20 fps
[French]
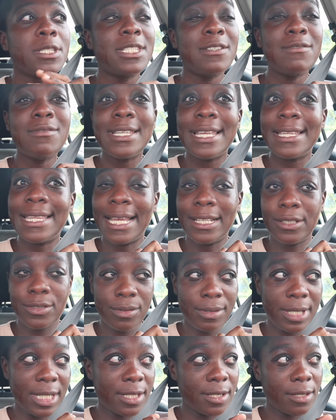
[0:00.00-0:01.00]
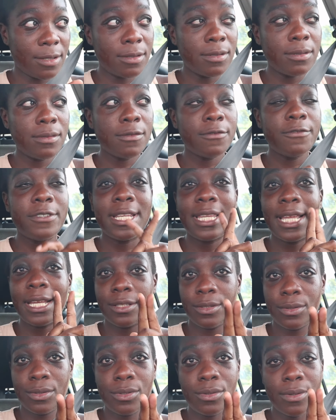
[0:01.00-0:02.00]
si vous êtes adolescent, faites
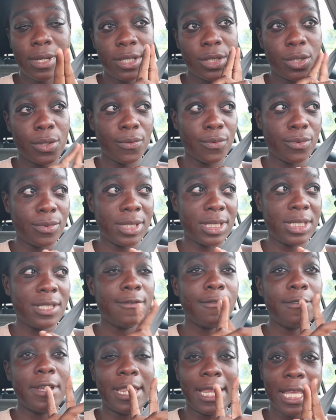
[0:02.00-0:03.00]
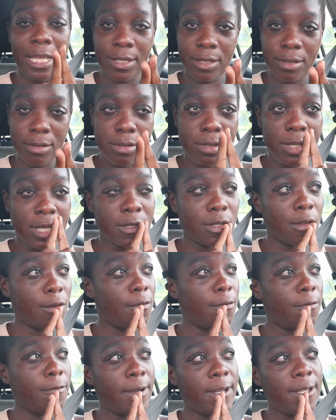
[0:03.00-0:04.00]
attention à ce que vous dites, faites attention à ce que
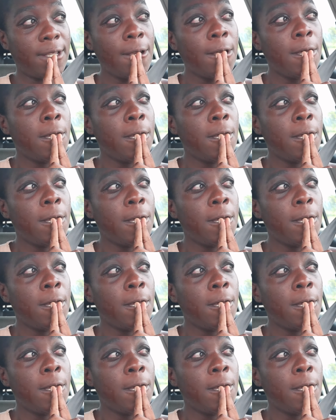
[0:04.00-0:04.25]
vous faites.